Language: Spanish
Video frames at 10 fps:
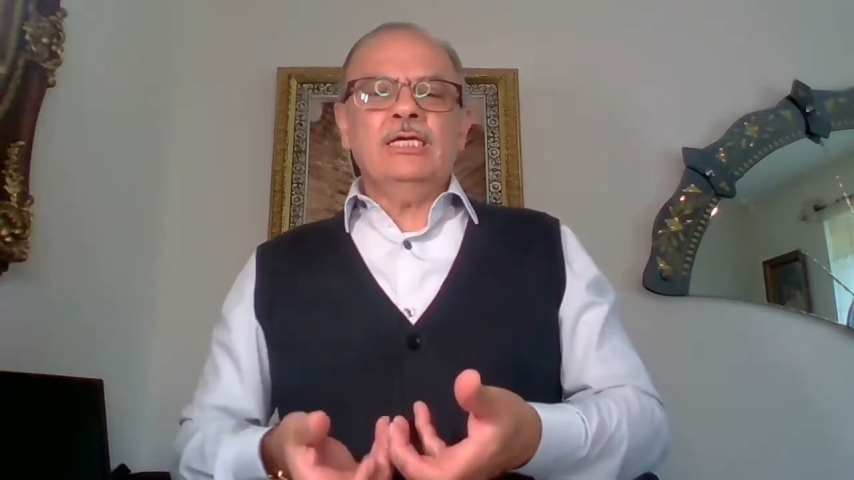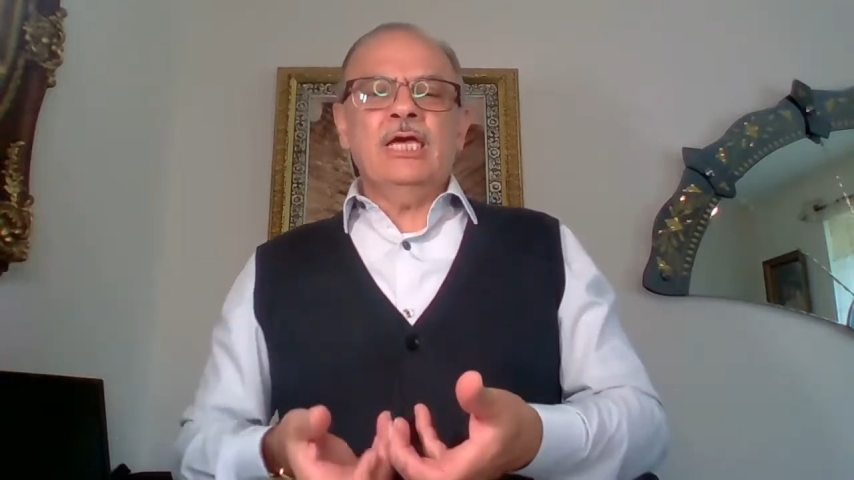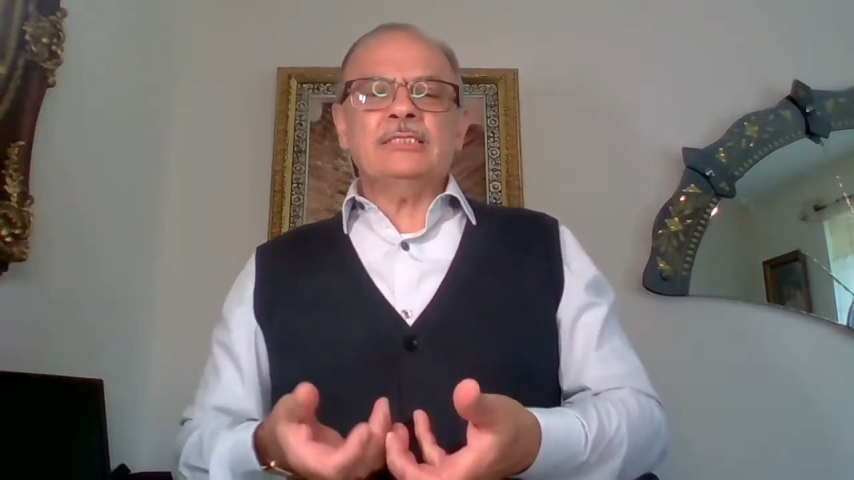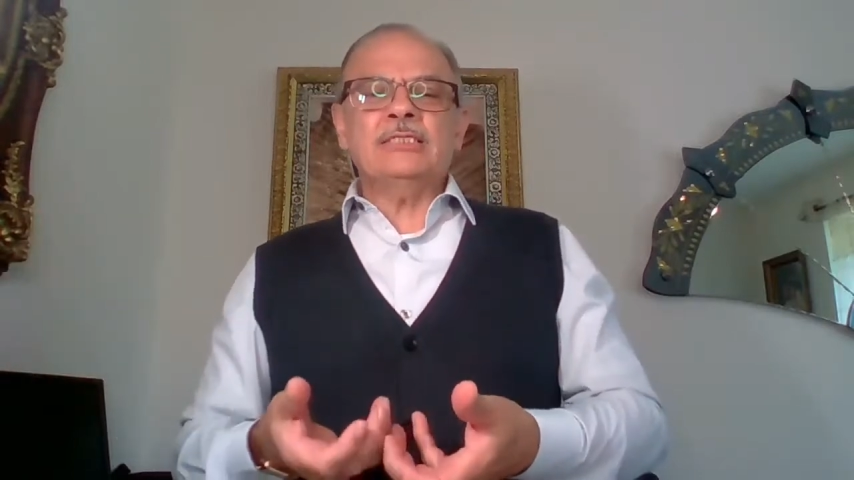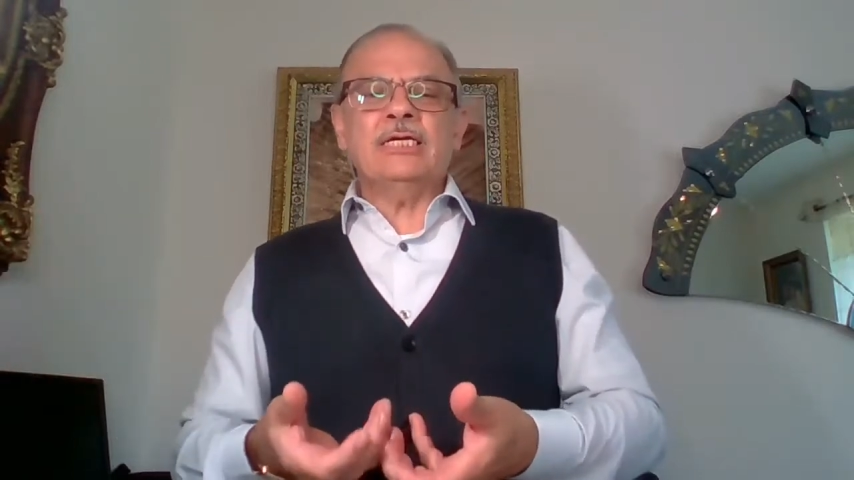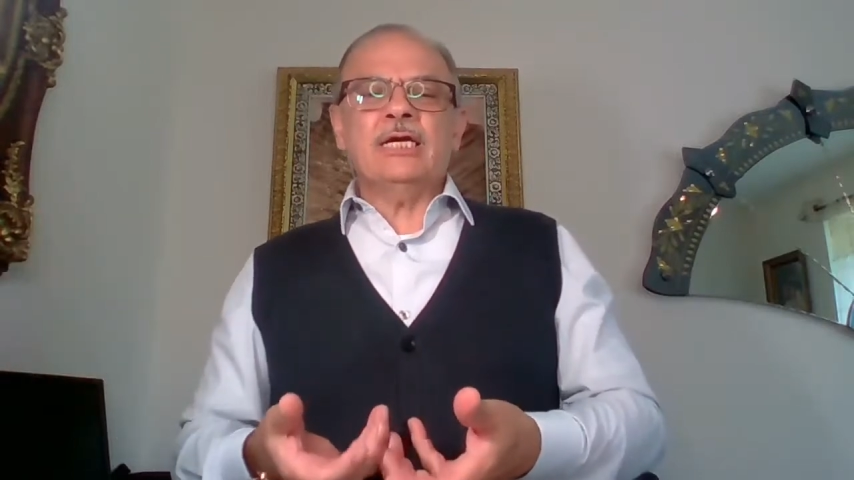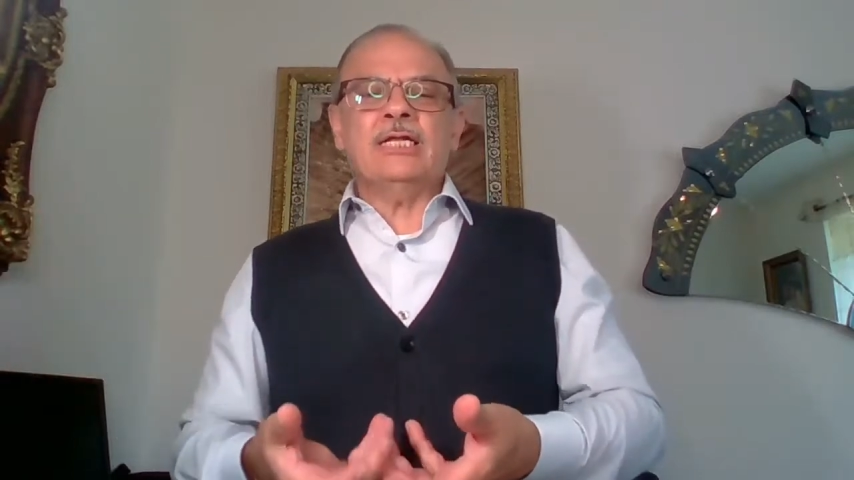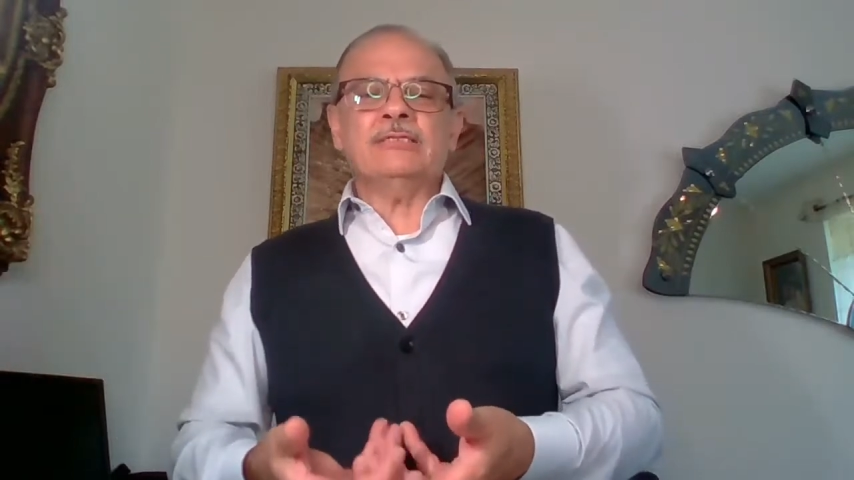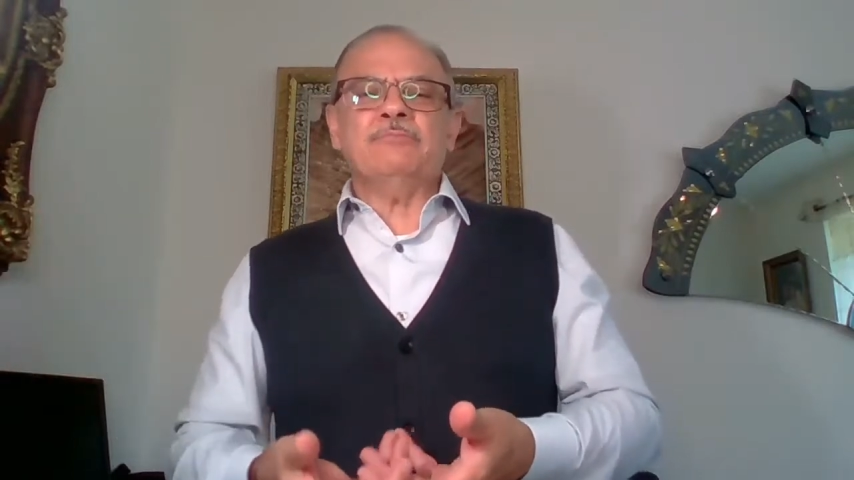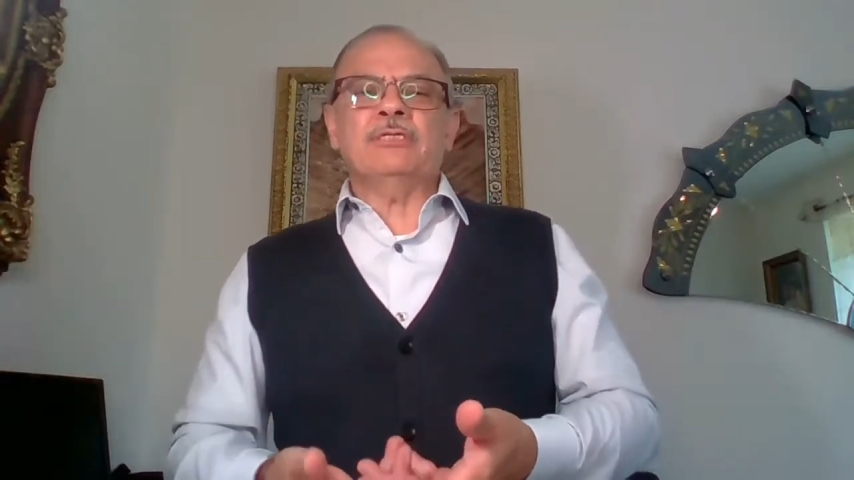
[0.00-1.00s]
y hacen que
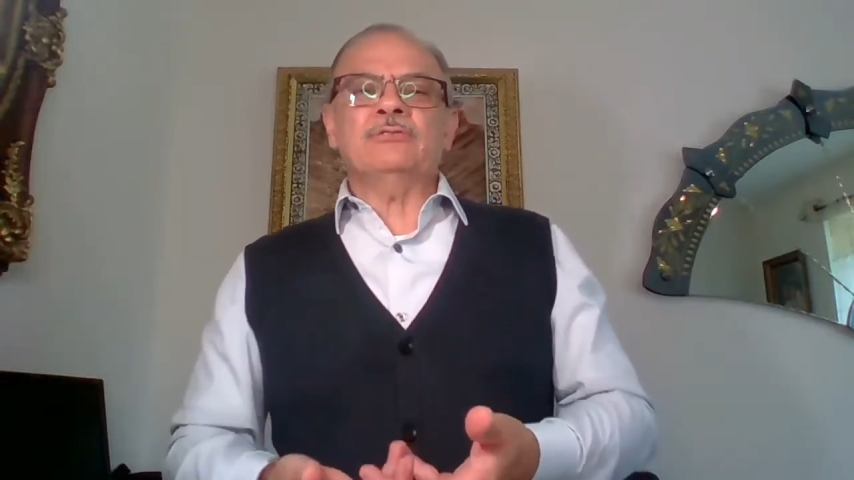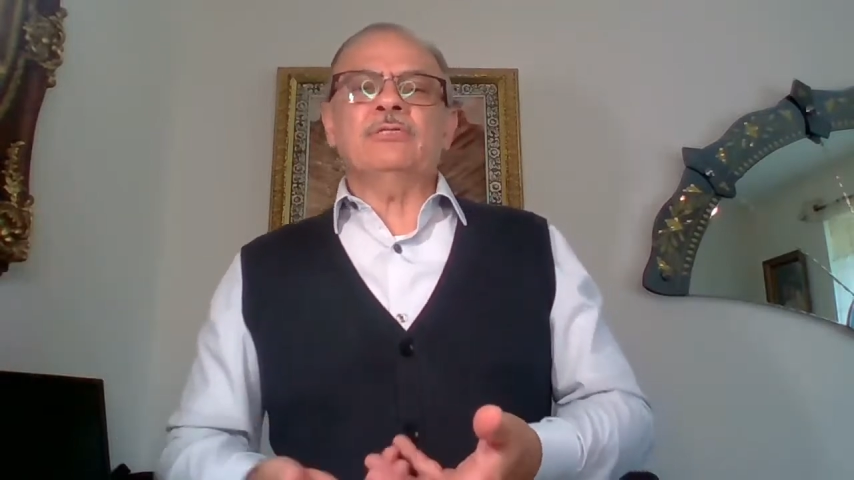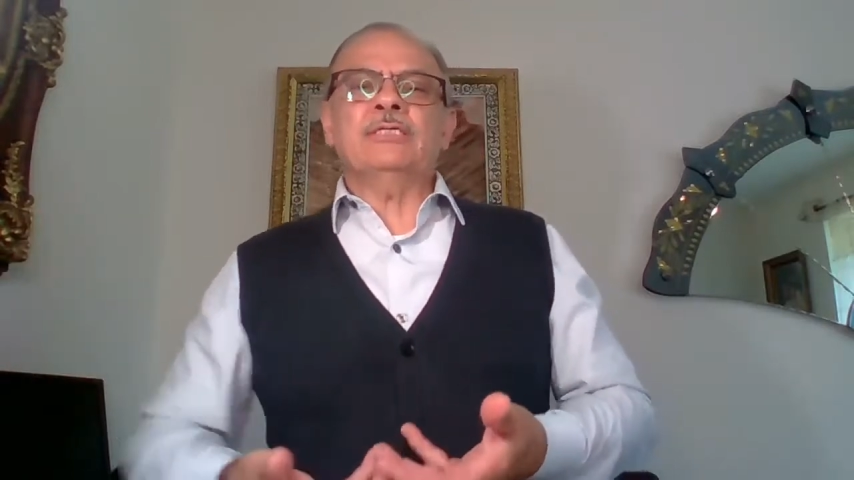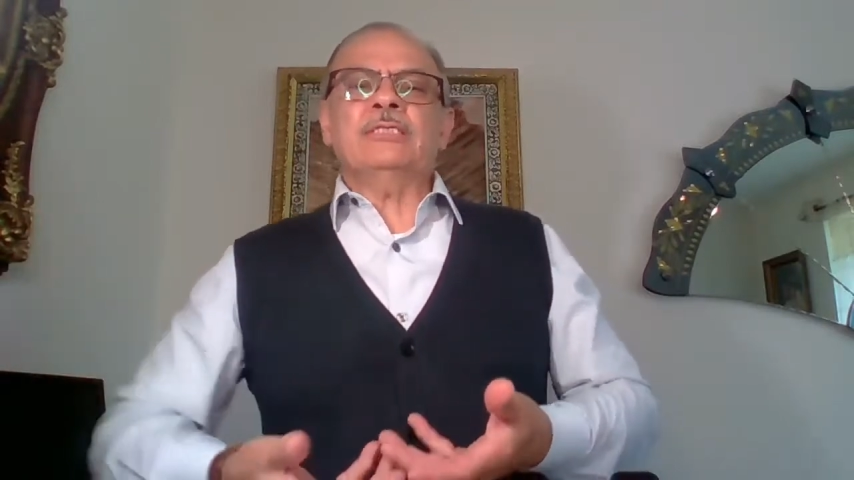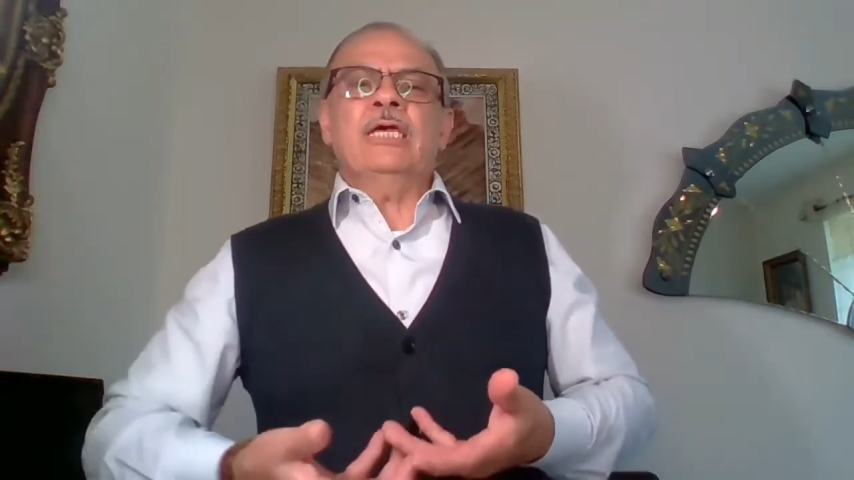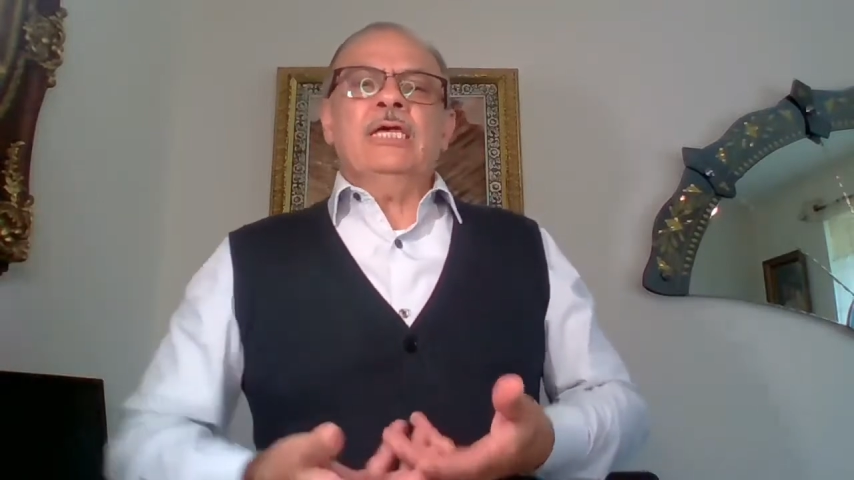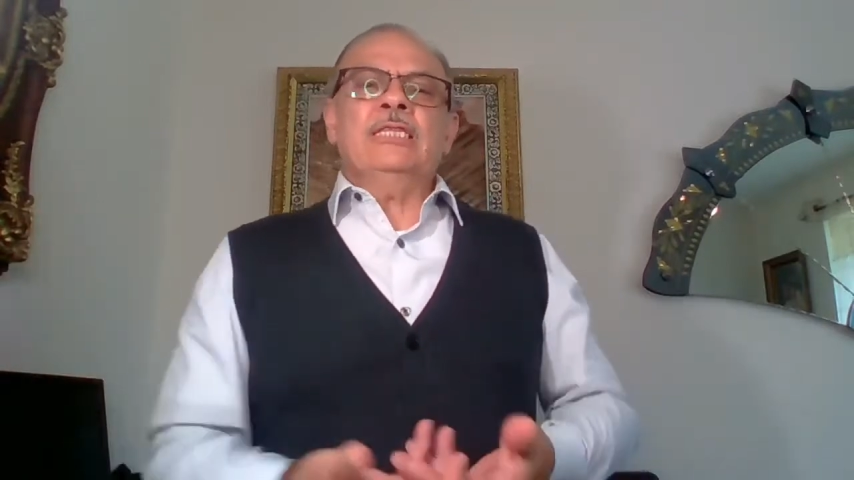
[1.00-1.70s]
las personas